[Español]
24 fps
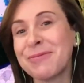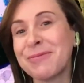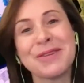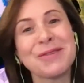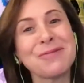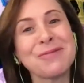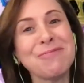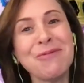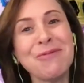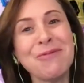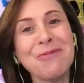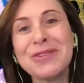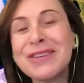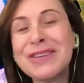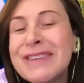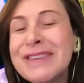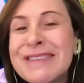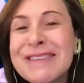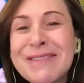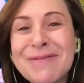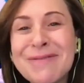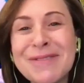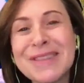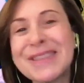pues
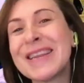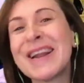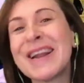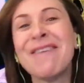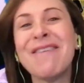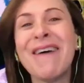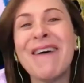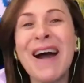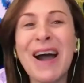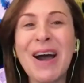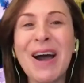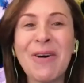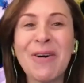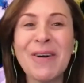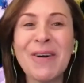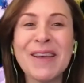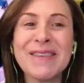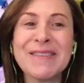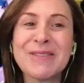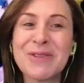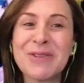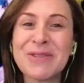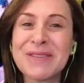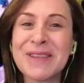muchísimo trabajo.
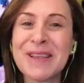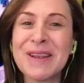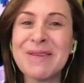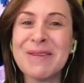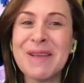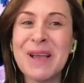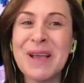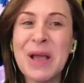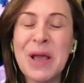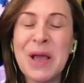Esto es el,